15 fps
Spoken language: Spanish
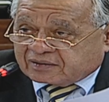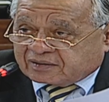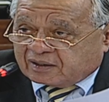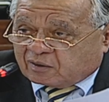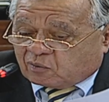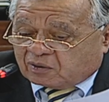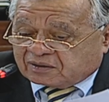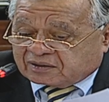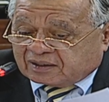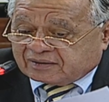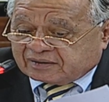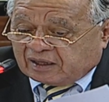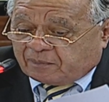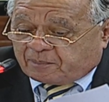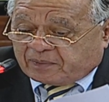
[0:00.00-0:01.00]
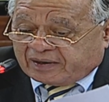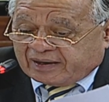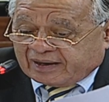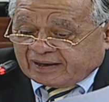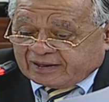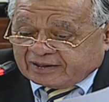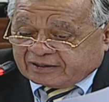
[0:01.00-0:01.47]
encuentran
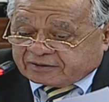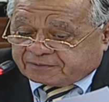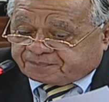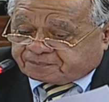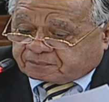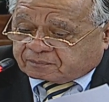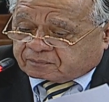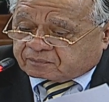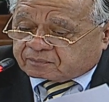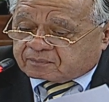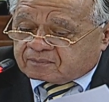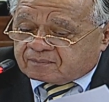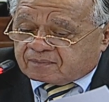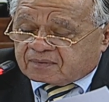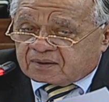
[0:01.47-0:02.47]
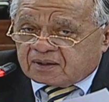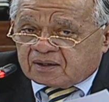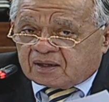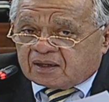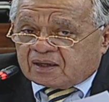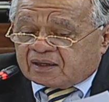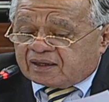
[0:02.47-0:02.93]
desplegadas
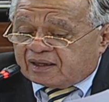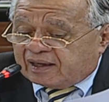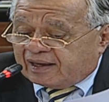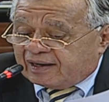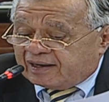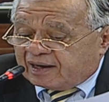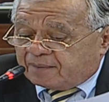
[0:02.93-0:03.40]
en